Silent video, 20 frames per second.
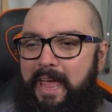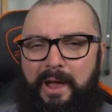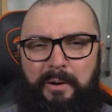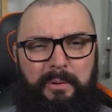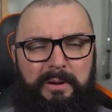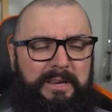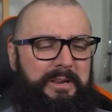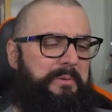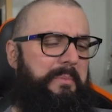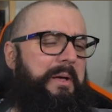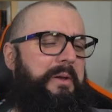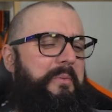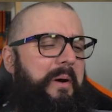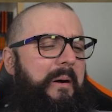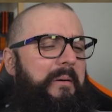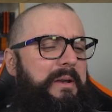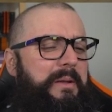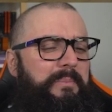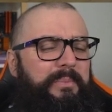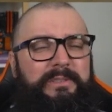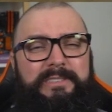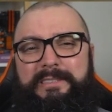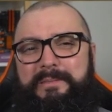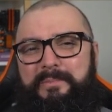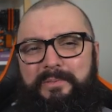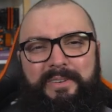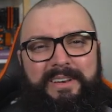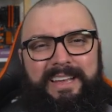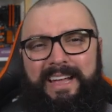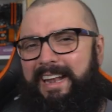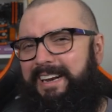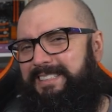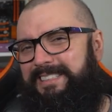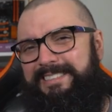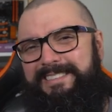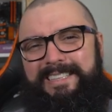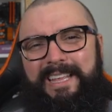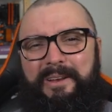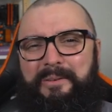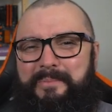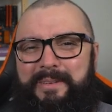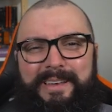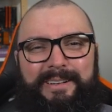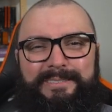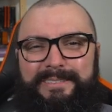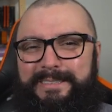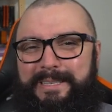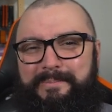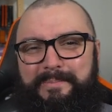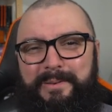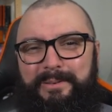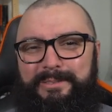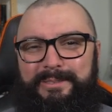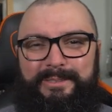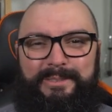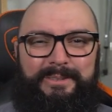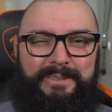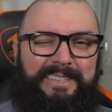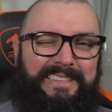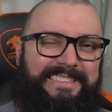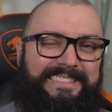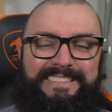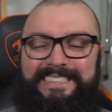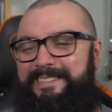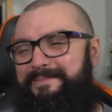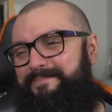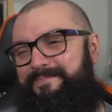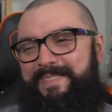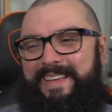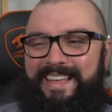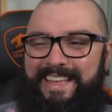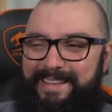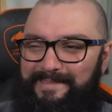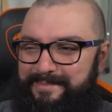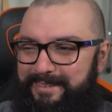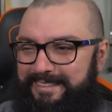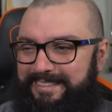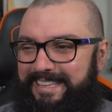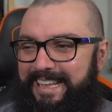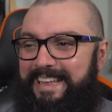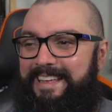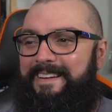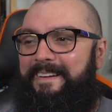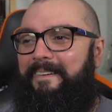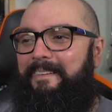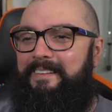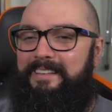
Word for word: Olhei no manual ali por cima, falei, cara, já estarei um milhão de CPUs coolers, e peguei, botei,